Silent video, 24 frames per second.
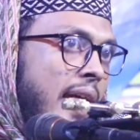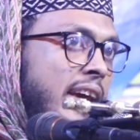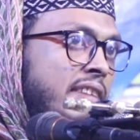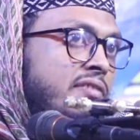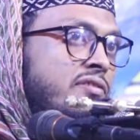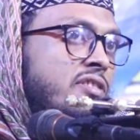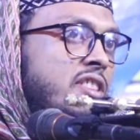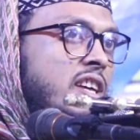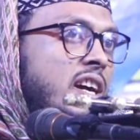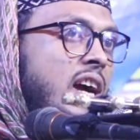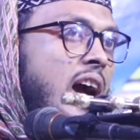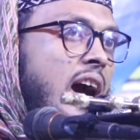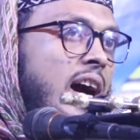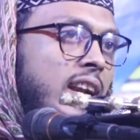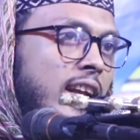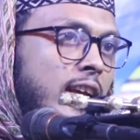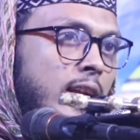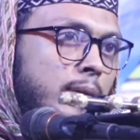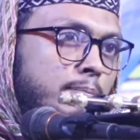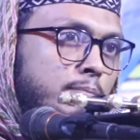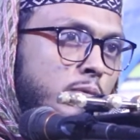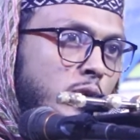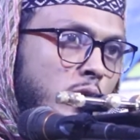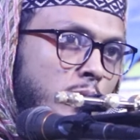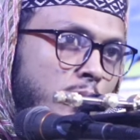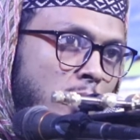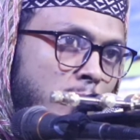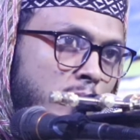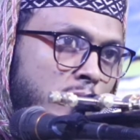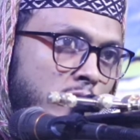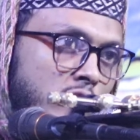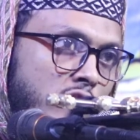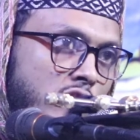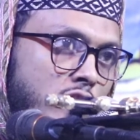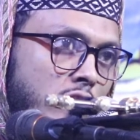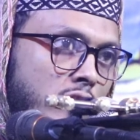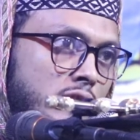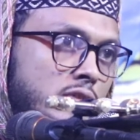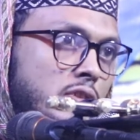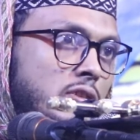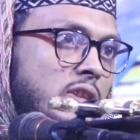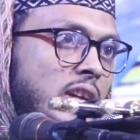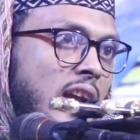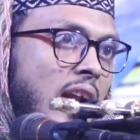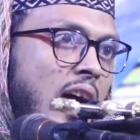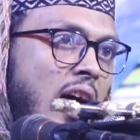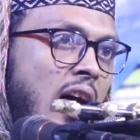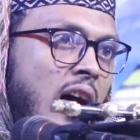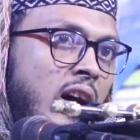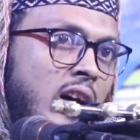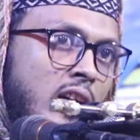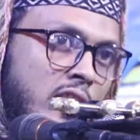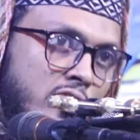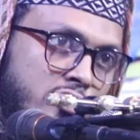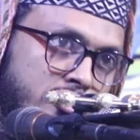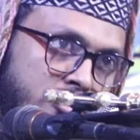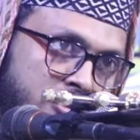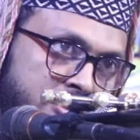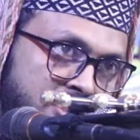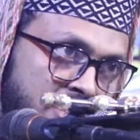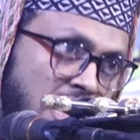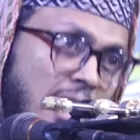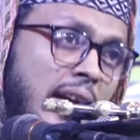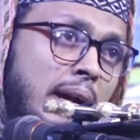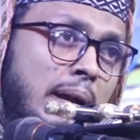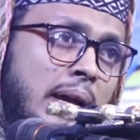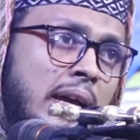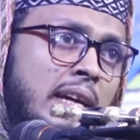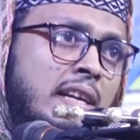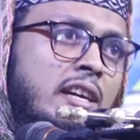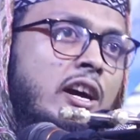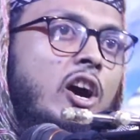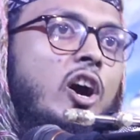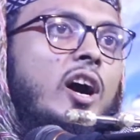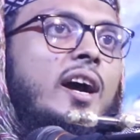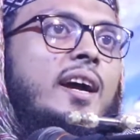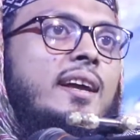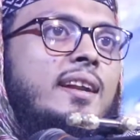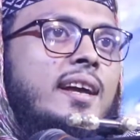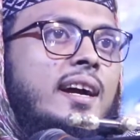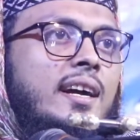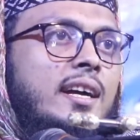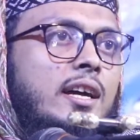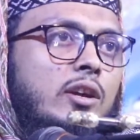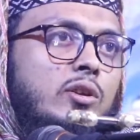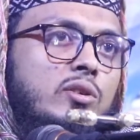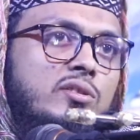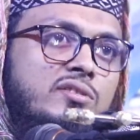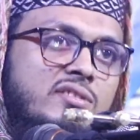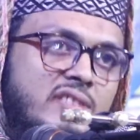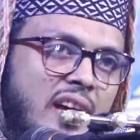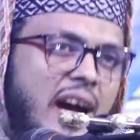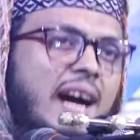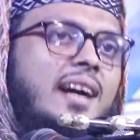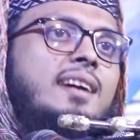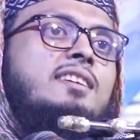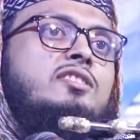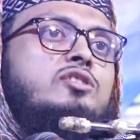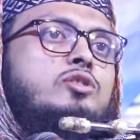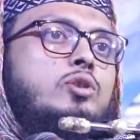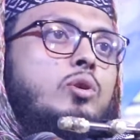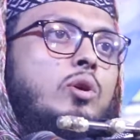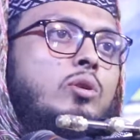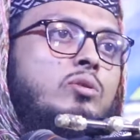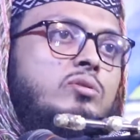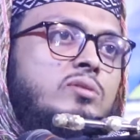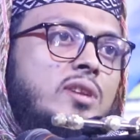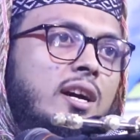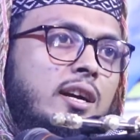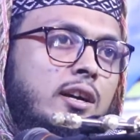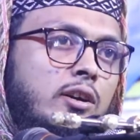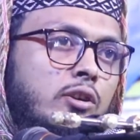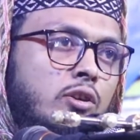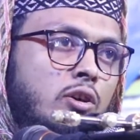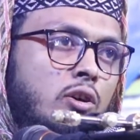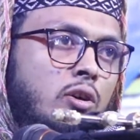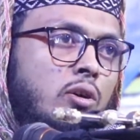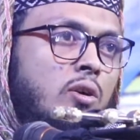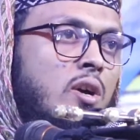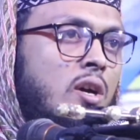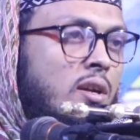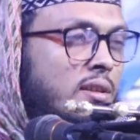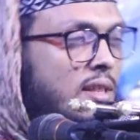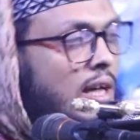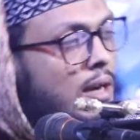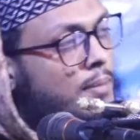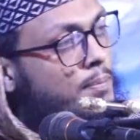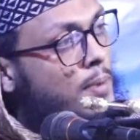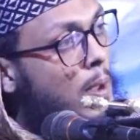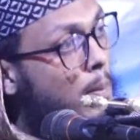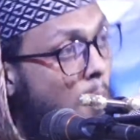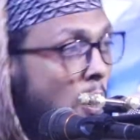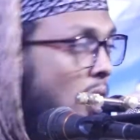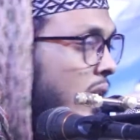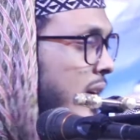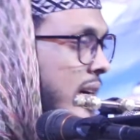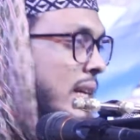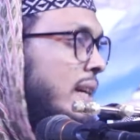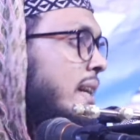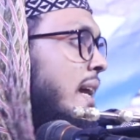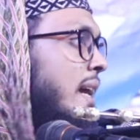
এতেকালের পূর্ব পর্যন্ত তারা যেই হয় না কেন যা কিছু হোক না কেন তার বিপক্ষে